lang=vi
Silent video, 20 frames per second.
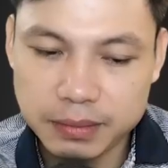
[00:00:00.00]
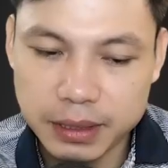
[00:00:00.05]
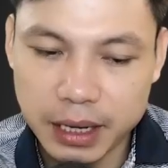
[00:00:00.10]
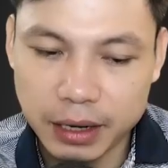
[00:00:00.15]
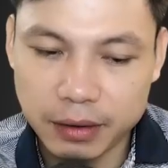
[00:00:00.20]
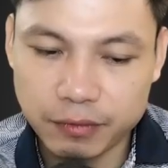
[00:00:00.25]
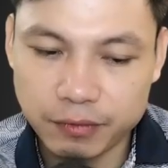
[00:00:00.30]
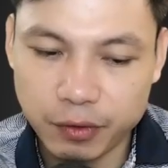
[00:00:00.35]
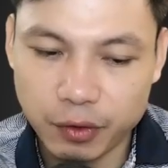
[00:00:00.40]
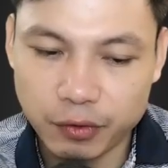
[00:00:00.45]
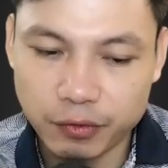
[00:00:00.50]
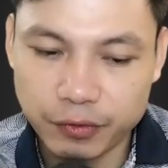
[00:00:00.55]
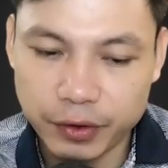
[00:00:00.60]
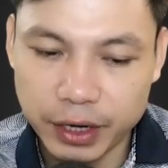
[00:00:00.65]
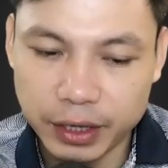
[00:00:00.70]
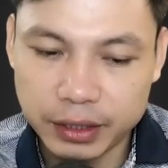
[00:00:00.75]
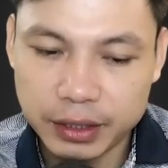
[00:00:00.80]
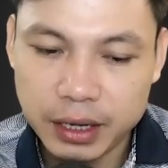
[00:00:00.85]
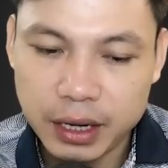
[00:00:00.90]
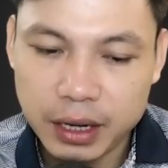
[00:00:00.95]
Lão nghe
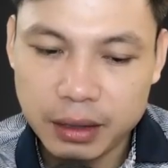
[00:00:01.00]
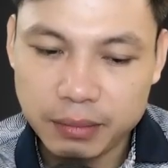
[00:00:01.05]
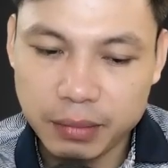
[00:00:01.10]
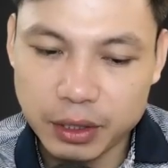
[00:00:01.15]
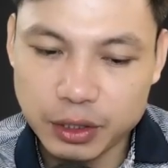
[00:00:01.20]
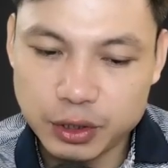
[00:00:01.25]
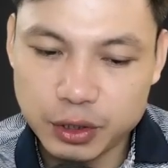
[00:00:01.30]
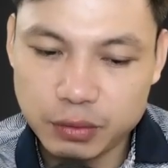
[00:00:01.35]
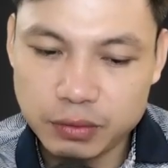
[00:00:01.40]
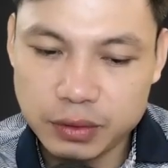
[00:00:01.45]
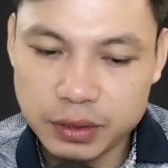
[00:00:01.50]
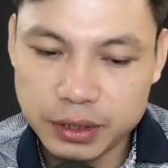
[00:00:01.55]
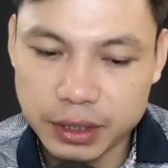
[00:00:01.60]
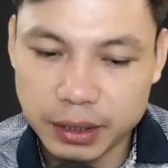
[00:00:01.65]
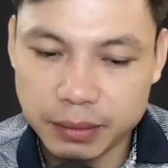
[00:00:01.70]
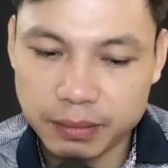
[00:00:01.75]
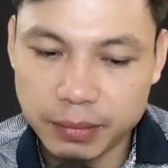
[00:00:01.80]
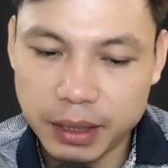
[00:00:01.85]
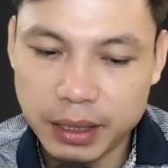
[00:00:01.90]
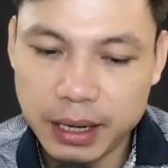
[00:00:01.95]
vậy thì ngạc nhiên.
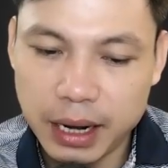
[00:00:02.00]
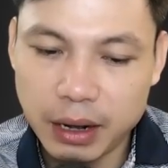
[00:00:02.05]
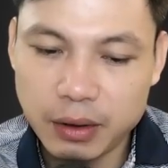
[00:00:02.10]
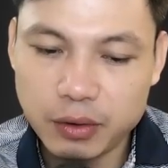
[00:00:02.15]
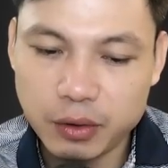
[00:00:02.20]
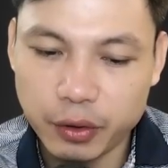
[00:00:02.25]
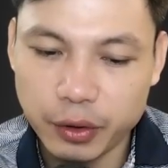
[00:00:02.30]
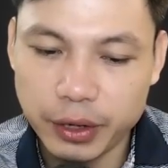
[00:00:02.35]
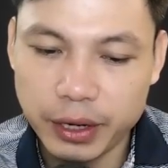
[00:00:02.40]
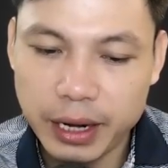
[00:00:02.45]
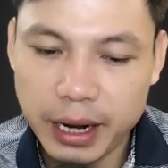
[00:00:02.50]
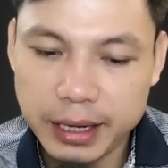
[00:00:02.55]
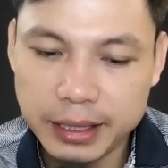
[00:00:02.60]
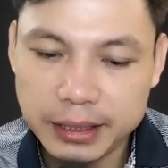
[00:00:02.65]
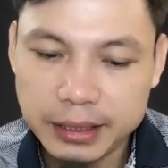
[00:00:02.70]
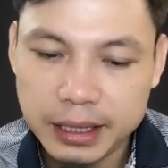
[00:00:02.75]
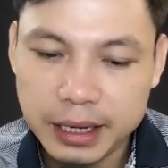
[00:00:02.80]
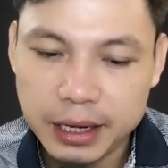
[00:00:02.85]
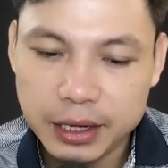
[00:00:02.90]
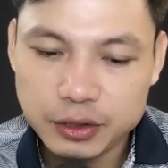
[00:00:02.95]
Lão tưởng không ai
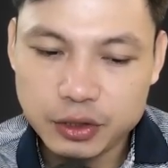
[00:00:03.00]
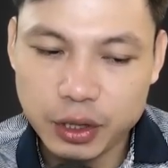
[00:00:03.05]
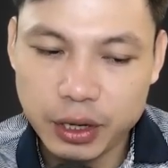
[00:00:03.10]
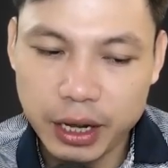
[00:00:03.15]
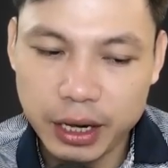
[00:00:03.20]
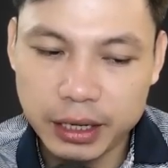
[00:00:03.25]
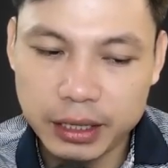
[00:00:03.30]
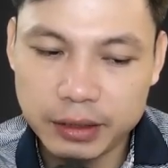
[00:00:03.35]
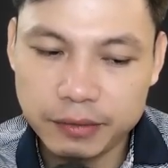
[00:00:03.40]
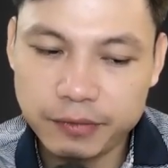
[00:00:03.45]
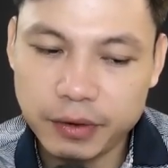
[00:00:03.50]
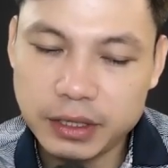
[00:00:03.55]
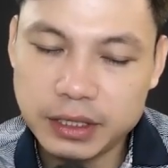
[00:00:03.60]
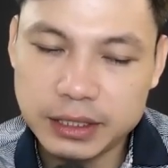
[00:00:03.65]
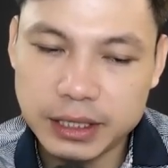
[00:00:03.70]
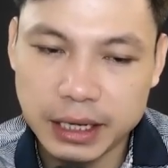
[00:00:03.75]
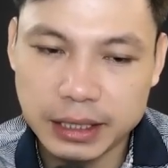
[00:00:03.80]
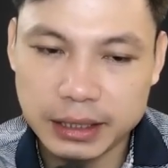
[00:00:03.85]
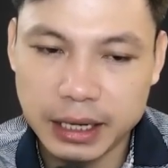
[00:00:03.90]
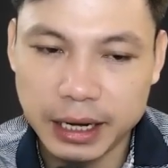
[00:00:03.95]
biết việc này, hóa
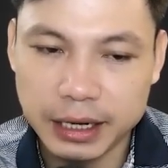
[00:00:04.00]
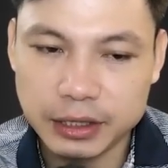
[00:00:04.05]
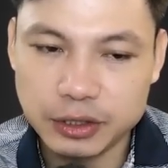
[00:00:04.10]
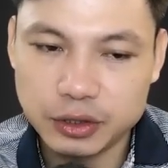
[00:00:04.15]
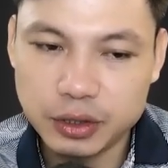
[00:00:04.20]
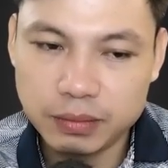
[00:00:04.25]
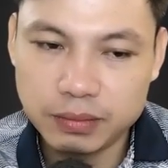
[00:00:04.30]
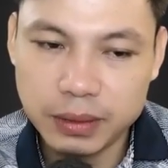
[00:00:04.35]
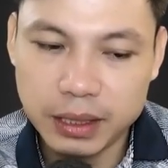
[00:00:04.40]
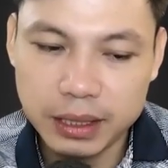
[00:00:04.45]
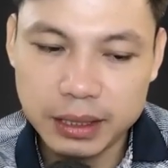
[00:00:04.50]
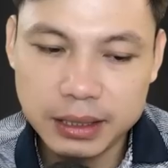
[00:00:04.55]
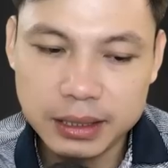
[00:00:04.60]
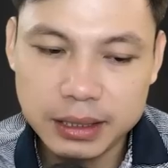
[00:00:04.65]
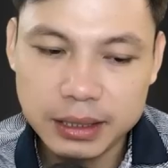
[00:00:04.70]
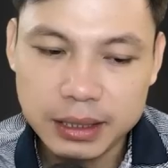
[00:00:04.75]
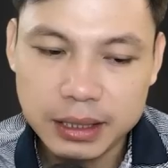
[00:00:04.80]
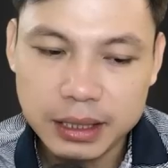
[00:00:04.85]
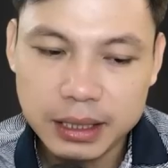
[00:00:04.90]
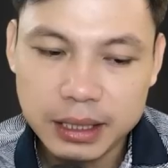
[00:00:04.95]
ra Thắng đã biết tầm.
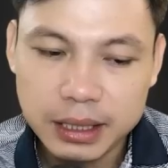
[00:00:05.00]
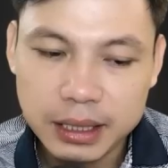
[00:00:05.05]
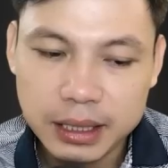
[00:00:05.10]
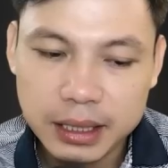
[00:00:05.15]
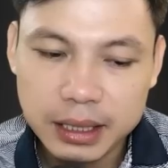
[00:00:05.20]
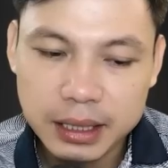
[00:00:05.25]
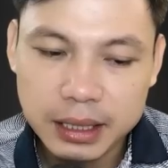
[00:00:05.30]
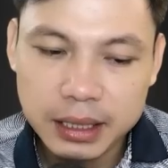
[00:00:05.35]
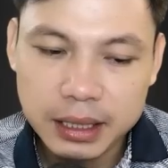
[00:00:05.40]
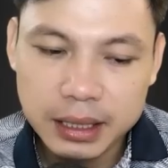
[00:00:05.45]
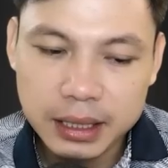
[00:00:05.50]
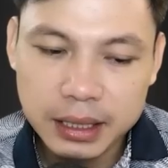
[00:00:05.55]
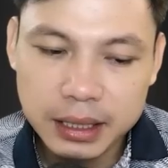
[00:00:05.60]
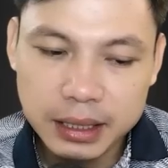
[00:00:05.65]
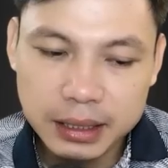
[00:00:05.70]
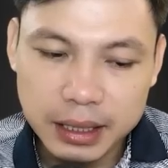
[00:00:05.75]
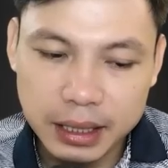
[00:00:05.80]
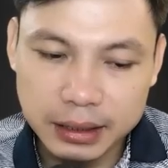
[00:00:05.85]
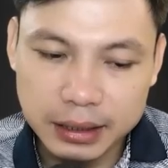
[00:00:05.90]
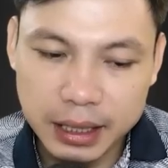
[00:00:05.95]
Thôi được
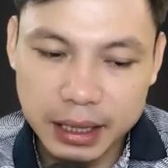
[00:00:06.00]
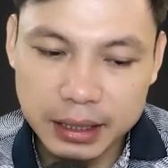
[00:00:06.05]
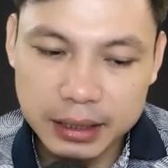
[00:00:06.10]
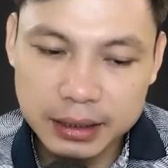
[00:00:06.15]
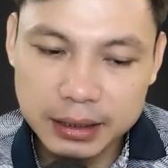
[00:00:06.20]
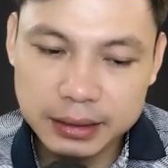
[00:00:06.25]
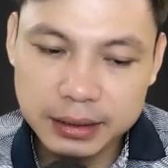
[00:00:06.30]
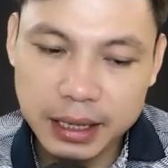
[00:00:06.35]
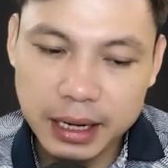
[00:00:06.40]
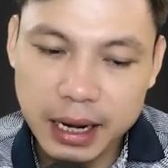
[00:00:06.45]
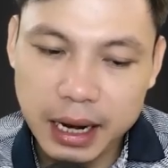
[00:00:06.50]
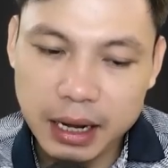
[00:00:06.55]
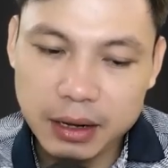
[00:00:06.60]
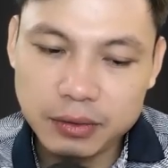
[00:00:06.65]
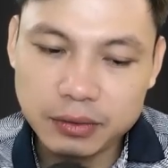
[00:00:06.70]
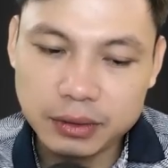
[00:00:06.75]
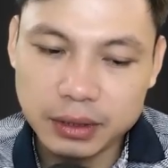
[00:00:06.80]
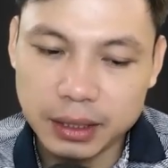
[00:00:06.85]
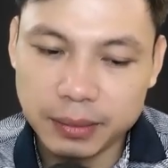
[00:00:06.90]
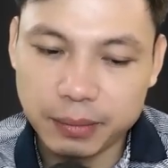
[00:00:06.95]
rồi, vào ăn chút cho
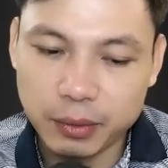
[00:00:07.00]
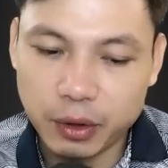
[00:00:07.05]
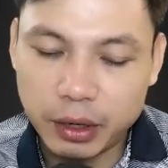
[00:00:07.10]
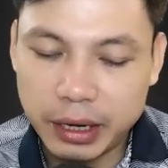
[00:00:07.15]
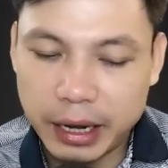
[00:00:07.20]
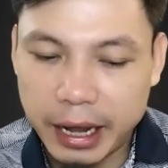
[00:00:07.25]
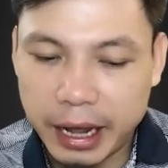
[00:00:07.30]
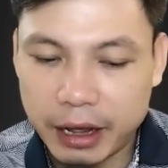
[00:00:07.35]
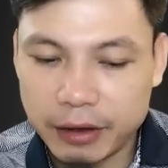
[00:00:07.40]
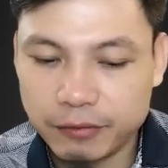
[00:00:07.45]
ấm dạ đi.